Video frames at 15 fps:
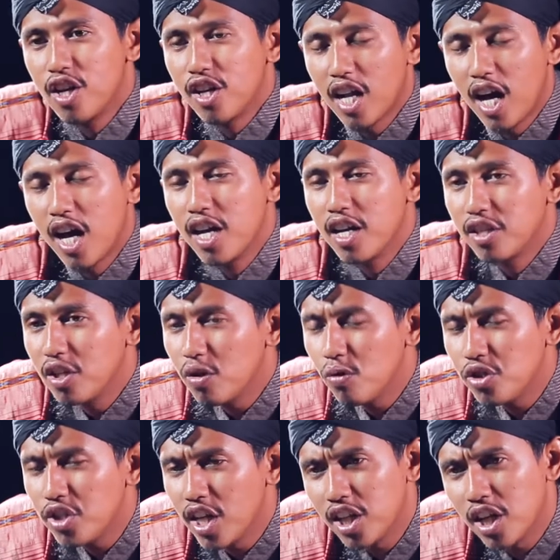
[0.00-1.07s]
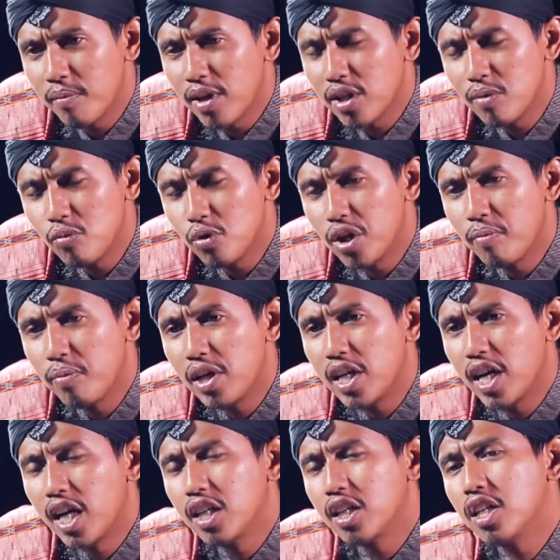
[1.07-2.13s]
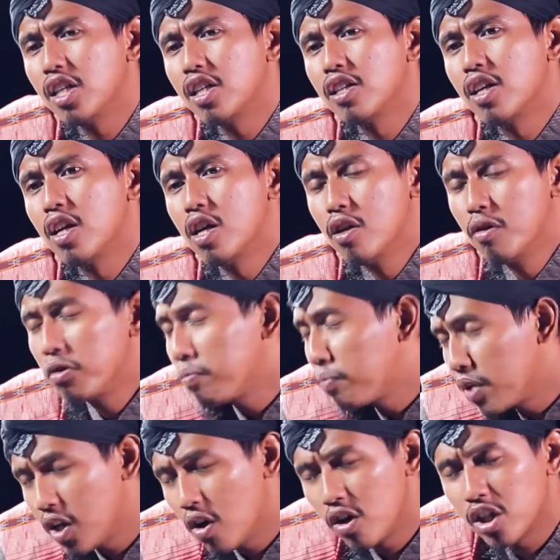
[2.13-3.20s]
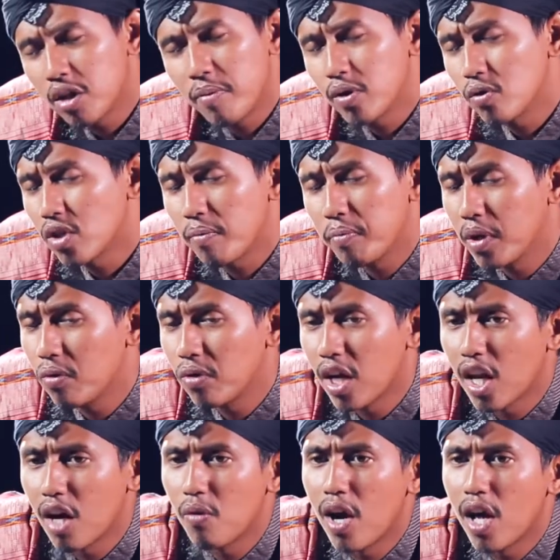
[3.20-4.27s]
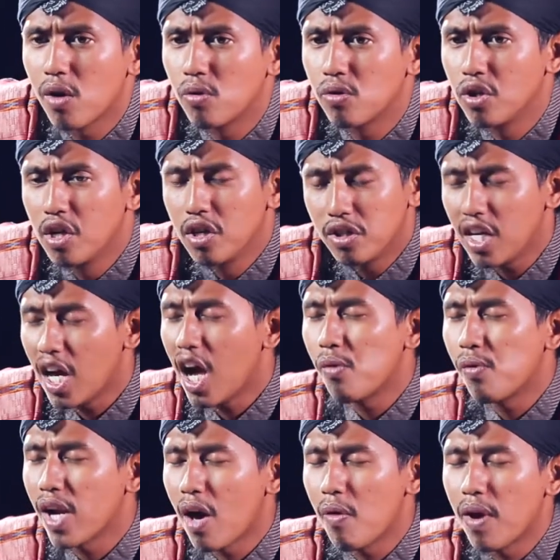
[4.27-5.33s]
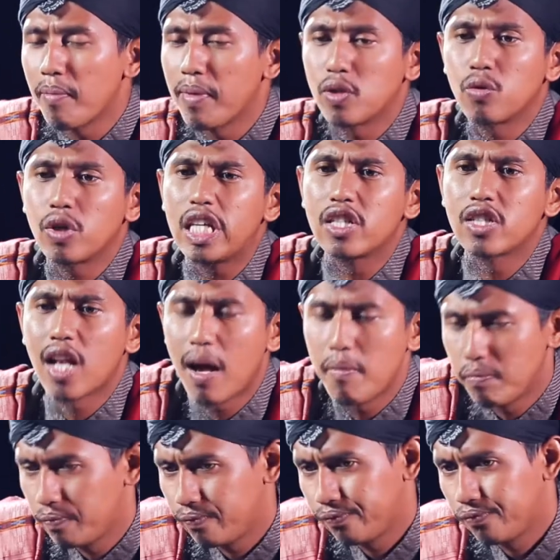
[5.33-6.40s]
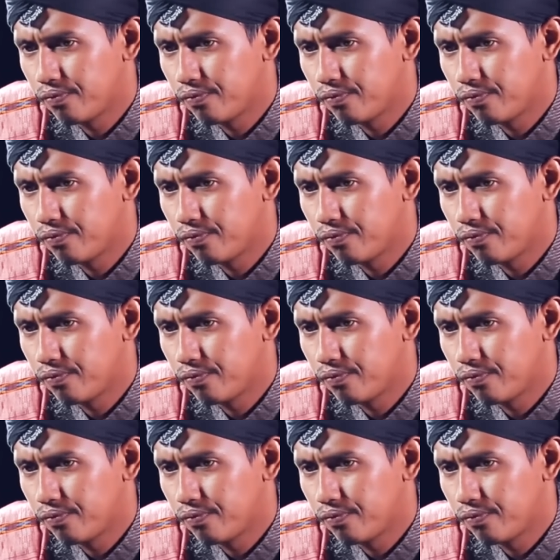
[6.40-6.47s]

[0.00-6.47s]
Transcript: Nah, di usianya yang masih muda belia ini, ya, beliau ini termasuk kunal awalun. Dia awal-awal masuk Islam.